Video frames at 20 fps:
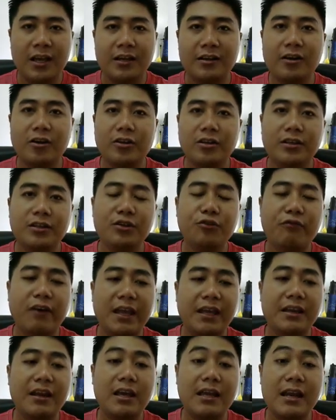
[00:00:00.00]
Rồi, như
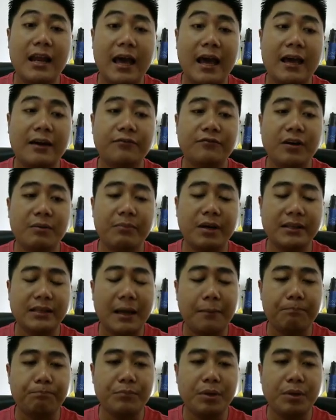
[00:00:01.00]
vậy đây là phần bài tập